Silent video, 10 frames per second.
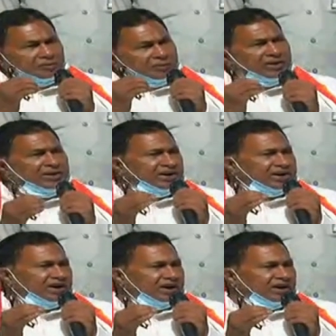
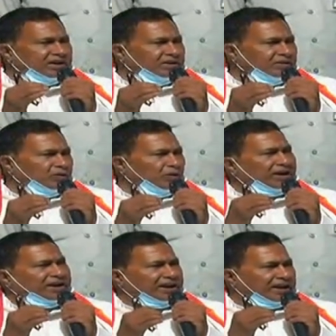ఇమీడియట్గా
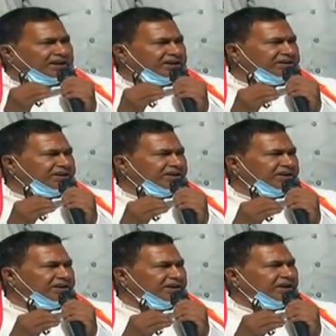ఒకే దగ్గరికి చేరి